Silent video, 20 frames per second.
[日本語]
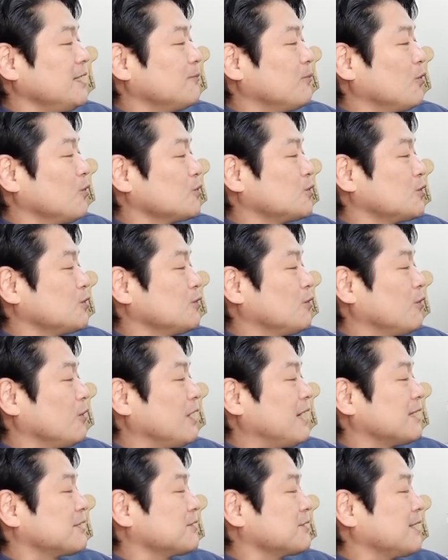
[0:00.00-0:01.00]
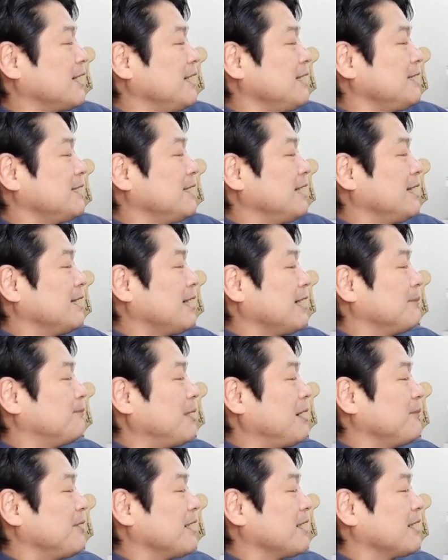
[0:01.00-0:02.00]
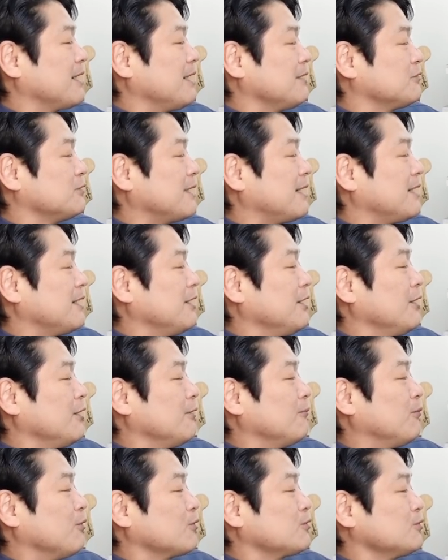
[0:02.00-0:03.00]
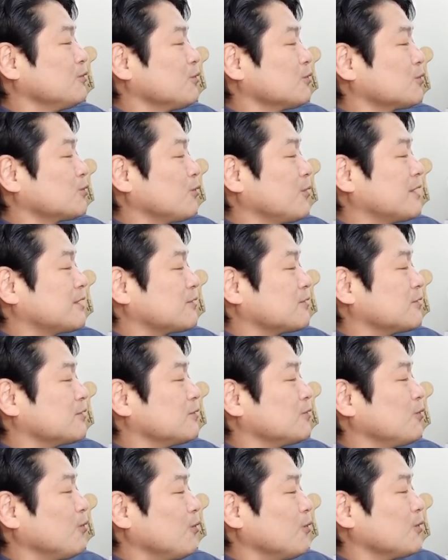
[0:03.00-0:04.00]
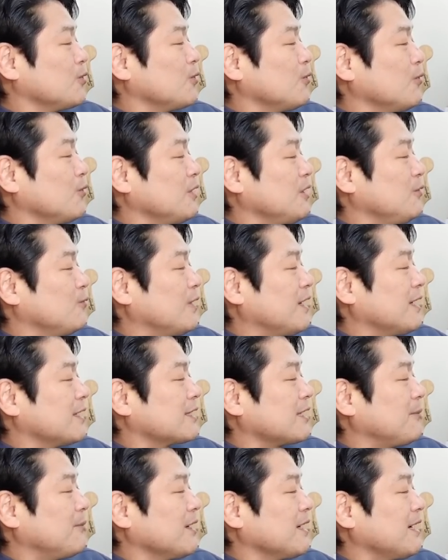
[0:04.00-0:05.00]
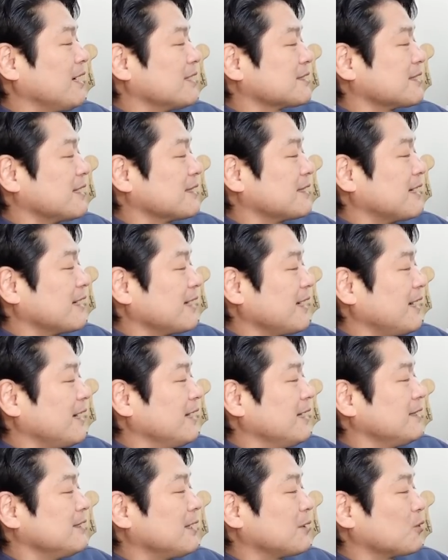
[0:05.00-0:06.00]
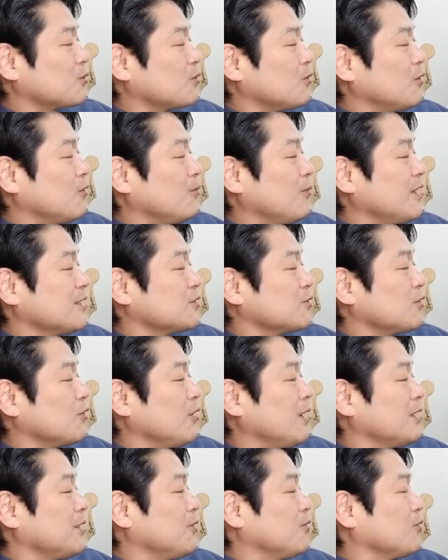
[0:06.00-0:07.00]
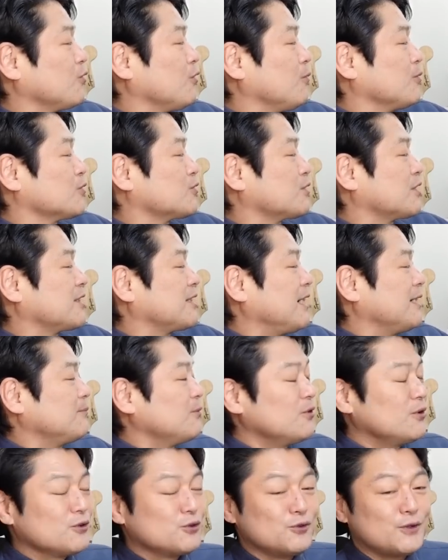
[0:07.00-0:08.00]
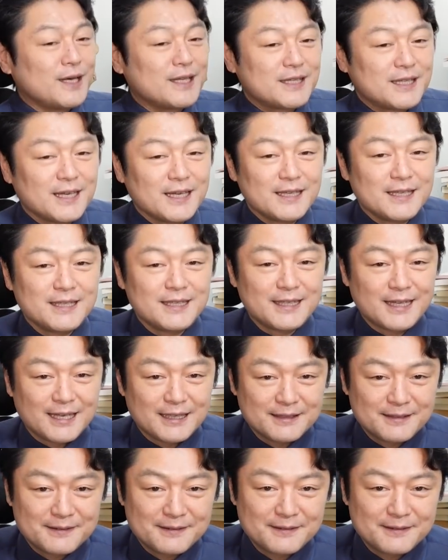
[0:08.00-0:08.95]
に猛獣を扱いきれない場面が増え、僕のストレスの要因は玉川さんだけ、などと思わず弱音をこぼす機会も増えていた。